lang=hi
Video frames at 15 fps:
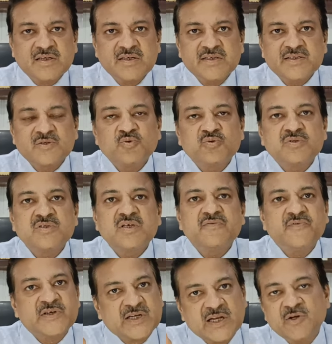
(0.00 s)
कंडीशन होती है
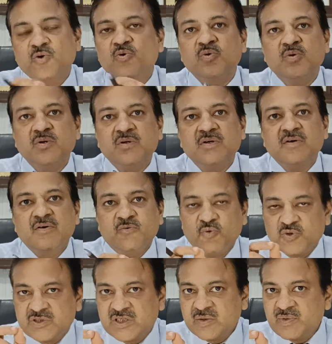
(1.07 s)
विटिलिगो
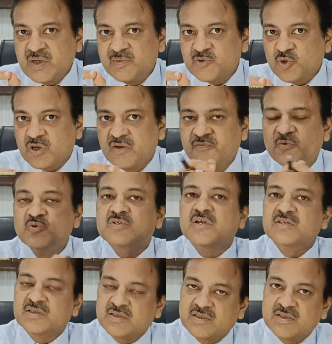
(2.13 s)
उससे भी हम इसको कन्फ्यूज कर
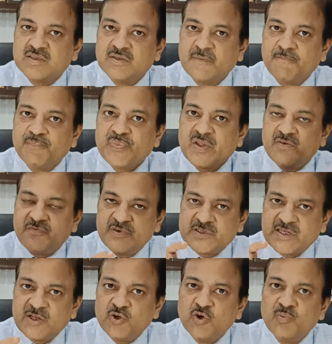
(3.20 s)
सकते हैं
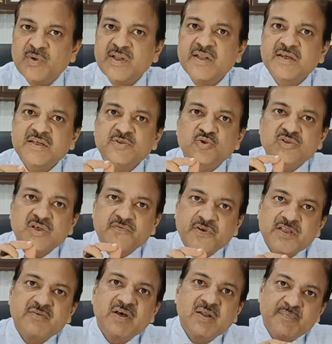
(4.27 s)
विटिलिगो में लेकिन जो
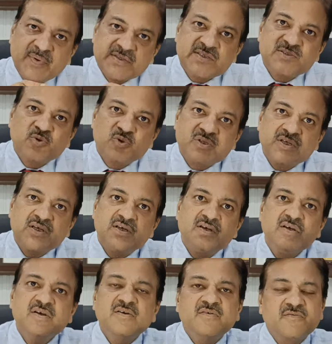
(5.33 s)
सफ़ेद वाले पैचेज होते हैं
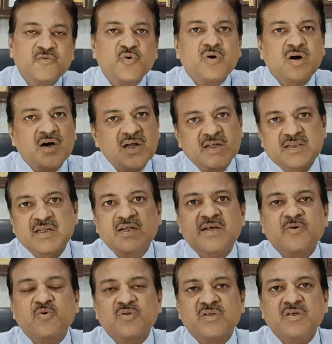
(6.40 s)
वो अलग तरह के
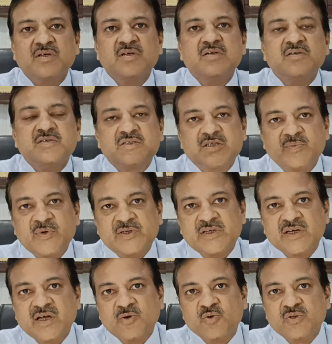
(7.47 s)
होते हैं
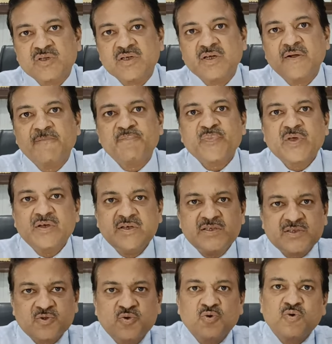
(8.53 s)
सिमेट्रिकल होते हैं
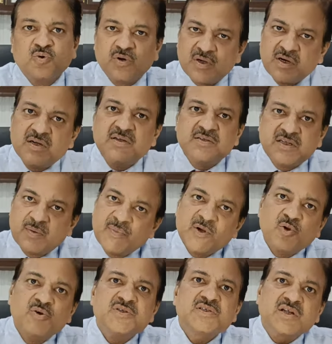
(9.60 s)
इसको
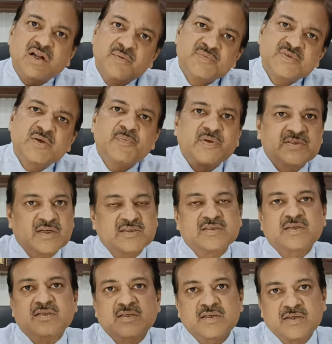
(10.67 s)
डर्मेटोलॉजिस्ट आराम से पहचान
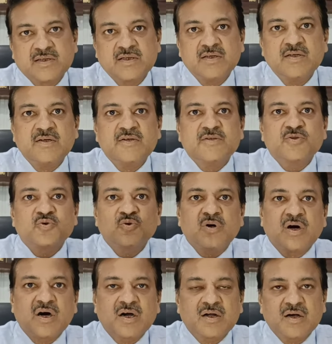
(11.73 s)
सकते हैं तो
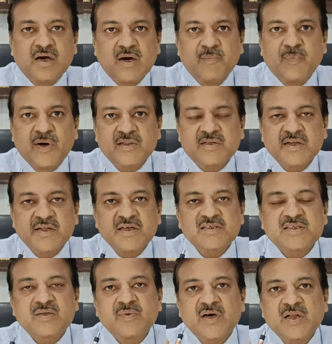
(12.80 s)
अब अब बात करेंगे
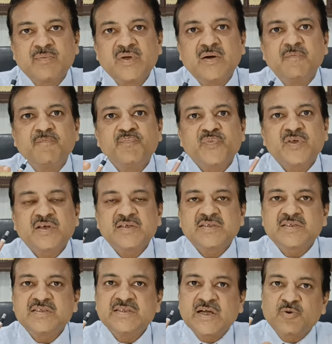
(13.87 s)
इसके बारे में हम कि
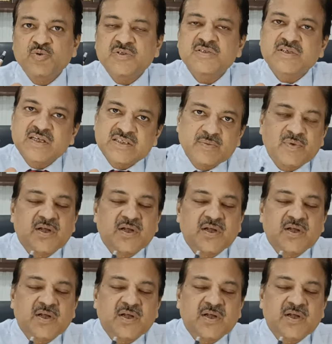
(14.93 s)
इसकी डायग्नोसिस कैसे